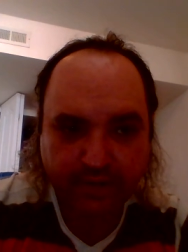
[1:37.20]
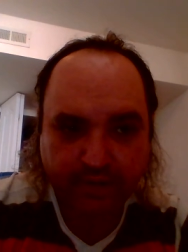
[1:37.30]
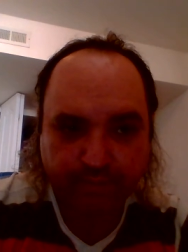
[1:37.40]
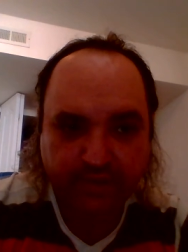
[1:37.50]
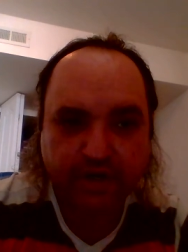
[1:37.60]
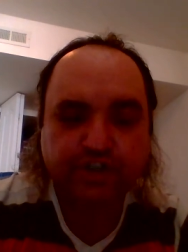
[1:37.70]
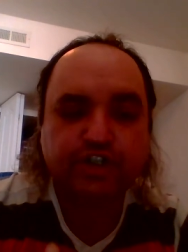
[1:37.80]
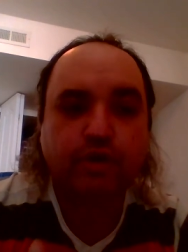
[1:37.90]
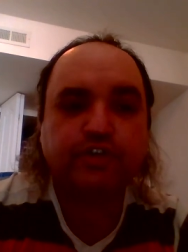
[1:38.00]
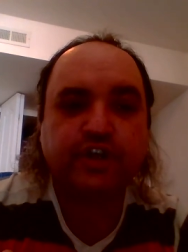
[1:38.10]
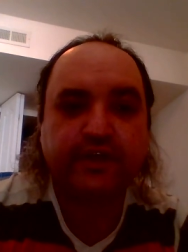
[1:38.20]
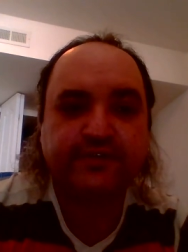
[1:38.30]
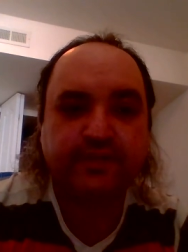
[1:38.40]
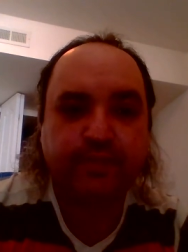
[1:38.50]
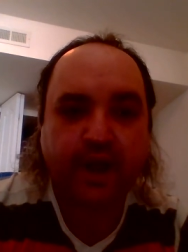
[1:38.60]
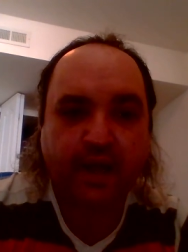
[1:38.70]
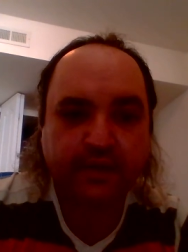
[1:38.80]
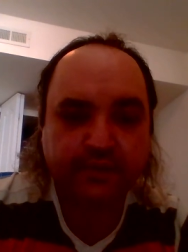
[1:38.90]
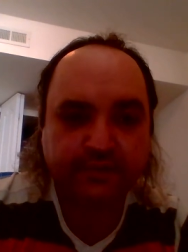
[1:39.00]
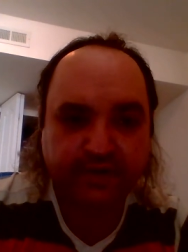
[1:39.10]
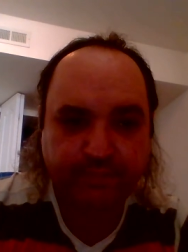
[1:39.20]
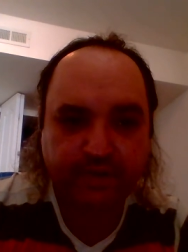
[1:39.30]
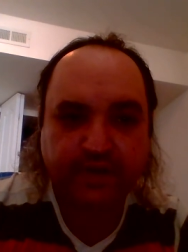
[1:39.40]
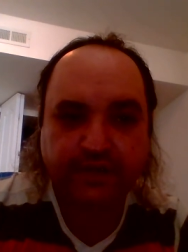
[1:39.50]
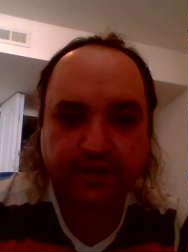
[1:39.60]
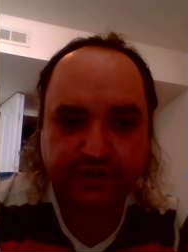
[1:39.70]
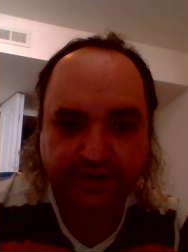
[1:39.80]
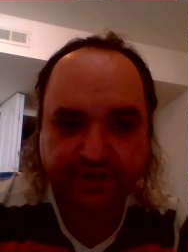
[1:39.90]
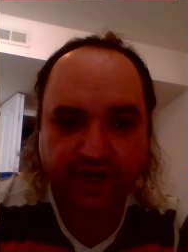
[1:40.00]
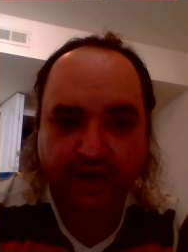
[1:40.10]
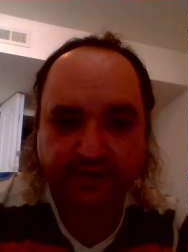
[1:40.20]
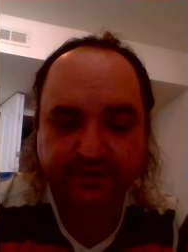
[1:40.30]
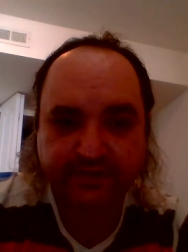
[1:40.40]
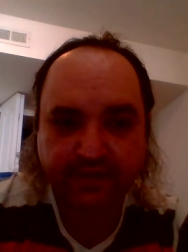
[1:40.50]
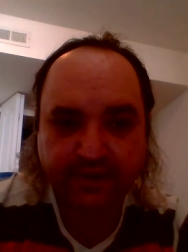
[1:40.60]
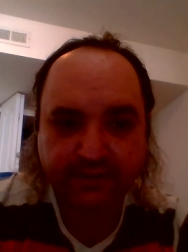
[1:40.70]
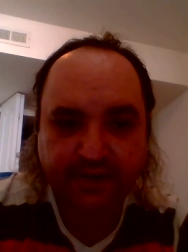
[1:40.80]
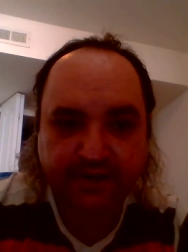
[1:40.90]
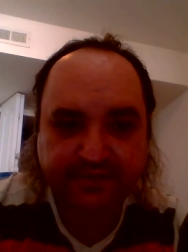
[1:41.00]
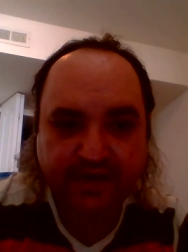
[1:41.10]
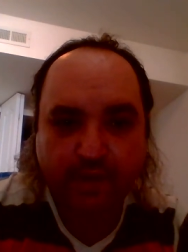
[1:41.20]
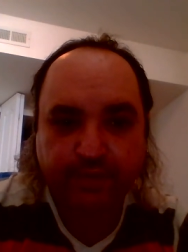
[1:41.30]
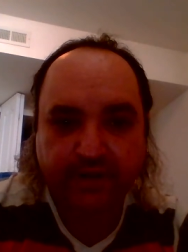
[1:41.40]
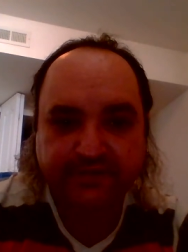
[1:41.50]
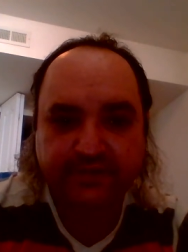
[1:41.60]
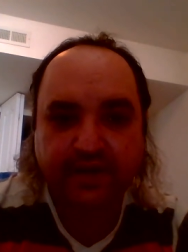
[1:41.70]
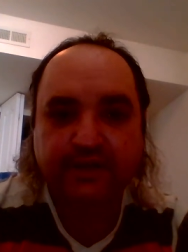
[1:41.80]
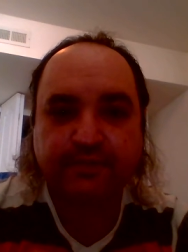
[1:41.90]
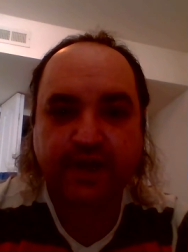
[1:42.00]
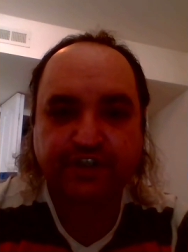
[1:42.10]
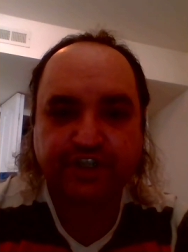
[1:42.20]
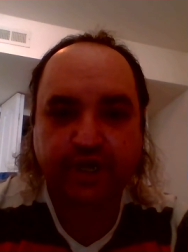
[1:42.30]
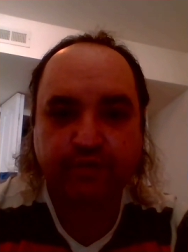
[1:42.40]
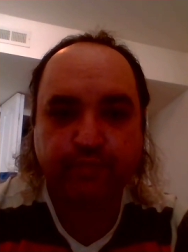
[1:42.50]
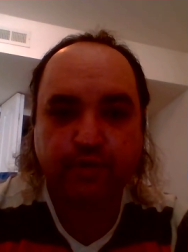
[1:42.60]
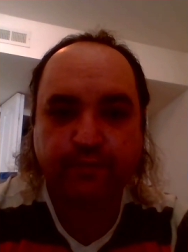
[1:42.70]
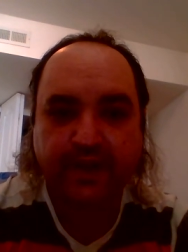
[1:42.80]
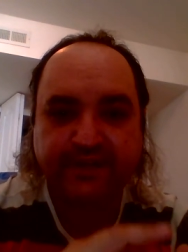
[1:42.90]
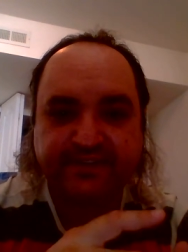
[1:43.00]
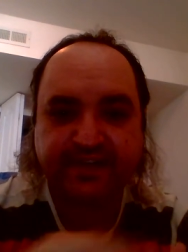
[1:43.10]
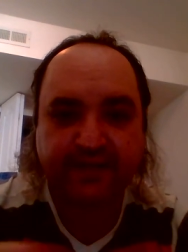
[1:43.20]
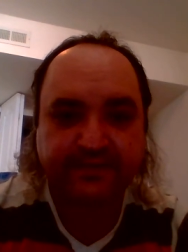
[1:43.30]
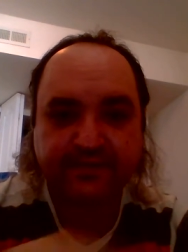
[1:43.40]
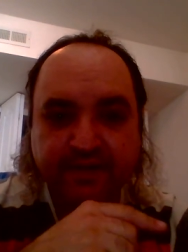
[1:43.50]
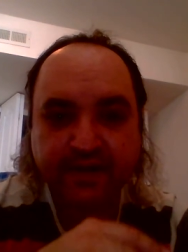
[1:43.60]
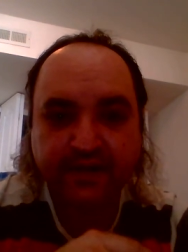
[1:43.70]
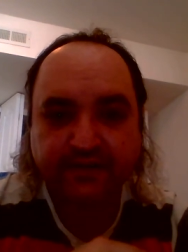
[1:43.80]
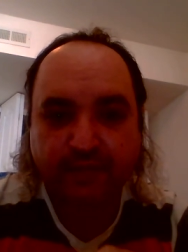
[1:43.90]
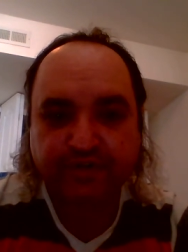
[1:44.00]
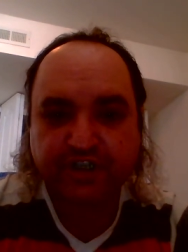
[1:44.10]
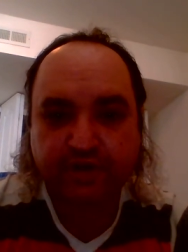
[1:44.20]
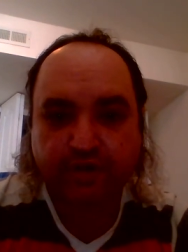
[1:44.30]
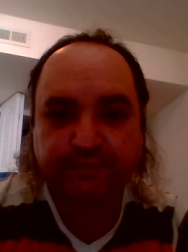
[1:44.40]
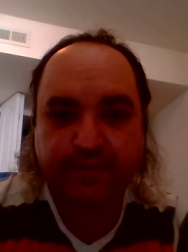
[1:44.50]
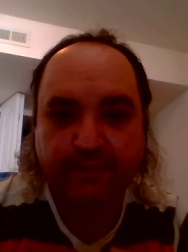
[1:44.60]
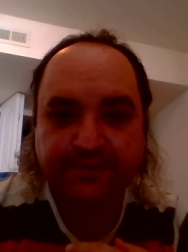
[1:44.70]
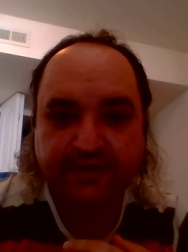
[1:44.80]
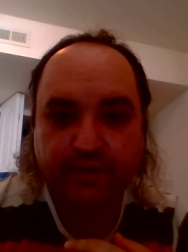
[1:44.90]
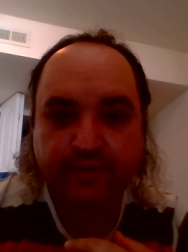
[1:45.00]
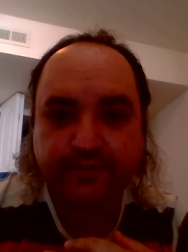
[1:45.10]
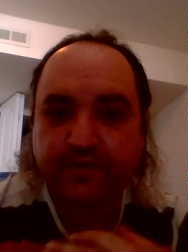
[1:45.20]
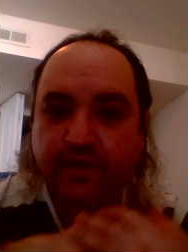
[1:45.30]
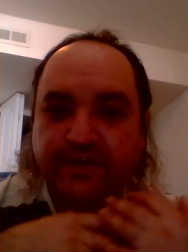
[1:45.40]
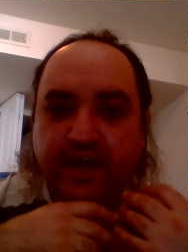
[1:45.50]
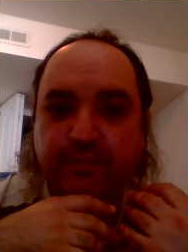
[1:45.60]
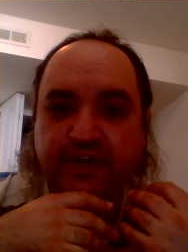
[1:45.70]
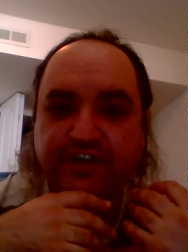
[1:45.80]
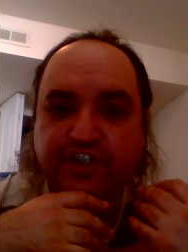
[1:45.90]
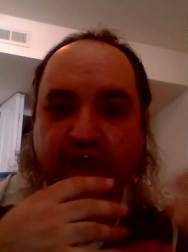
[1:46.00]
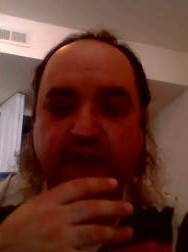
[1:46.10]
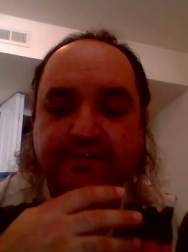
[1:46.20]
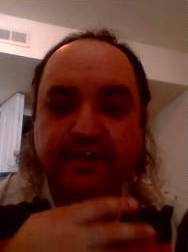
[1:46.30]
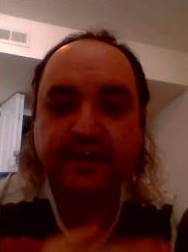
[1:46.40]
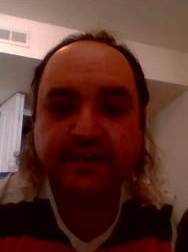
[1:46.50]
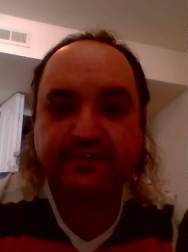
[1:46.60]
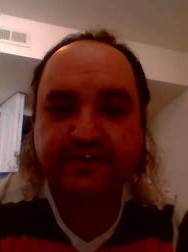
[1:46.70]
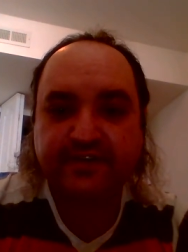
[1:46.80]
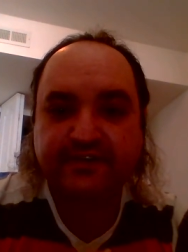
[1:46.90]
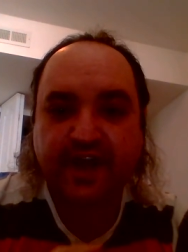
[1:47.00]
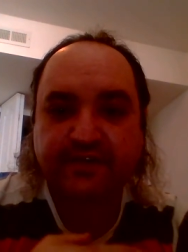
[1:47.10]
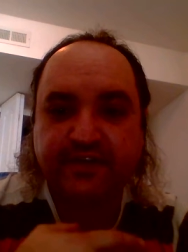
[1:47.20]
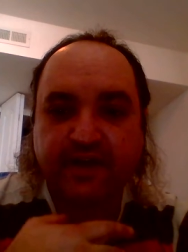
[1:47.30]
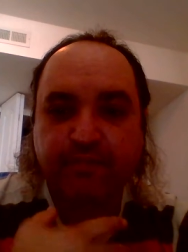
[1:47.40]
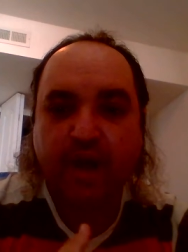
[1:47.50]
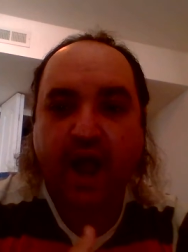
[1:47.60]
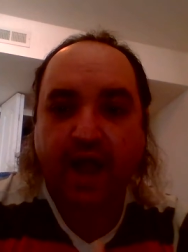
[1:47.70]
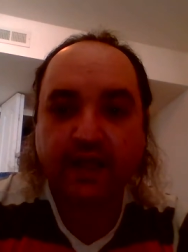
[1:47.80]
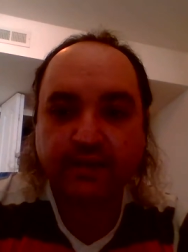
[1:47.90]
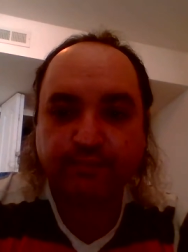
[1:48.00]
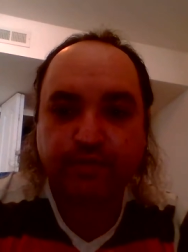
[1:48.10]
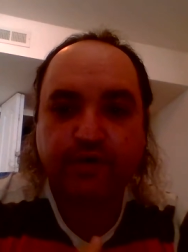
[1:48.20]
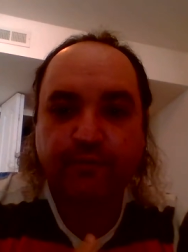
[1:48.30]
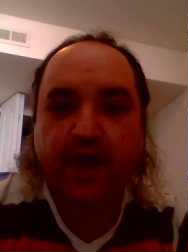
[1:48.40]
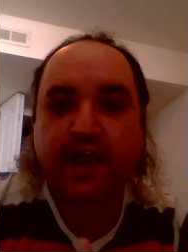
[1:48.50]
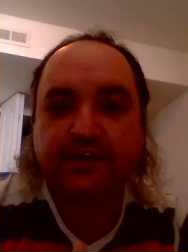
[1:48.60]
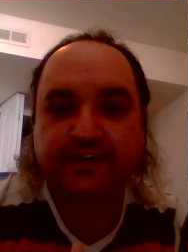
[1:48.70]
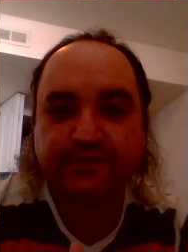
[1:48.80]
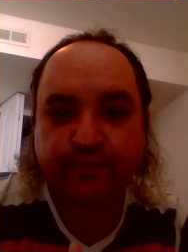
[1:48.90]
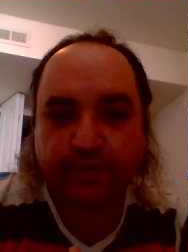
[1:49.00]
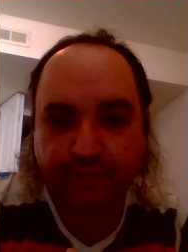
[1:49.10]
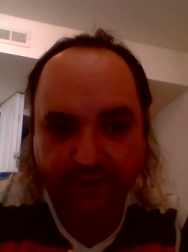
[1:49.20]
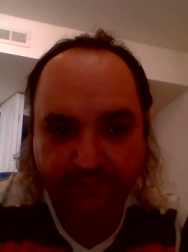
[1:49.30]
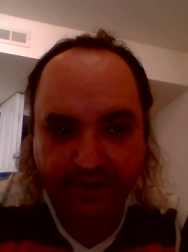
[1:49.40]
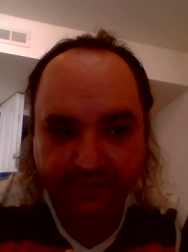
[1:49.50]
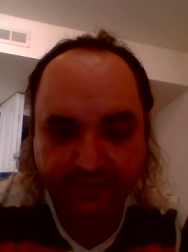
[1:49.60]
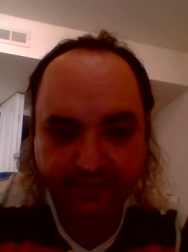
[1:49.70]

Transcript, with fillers: Мир шел через тебя, ты был, конечно, чанец. Так цапля, складывая шею буквой Z, нам шлет при взлете, облегчаясь, зигзаг дерьма, буквальный свой привет.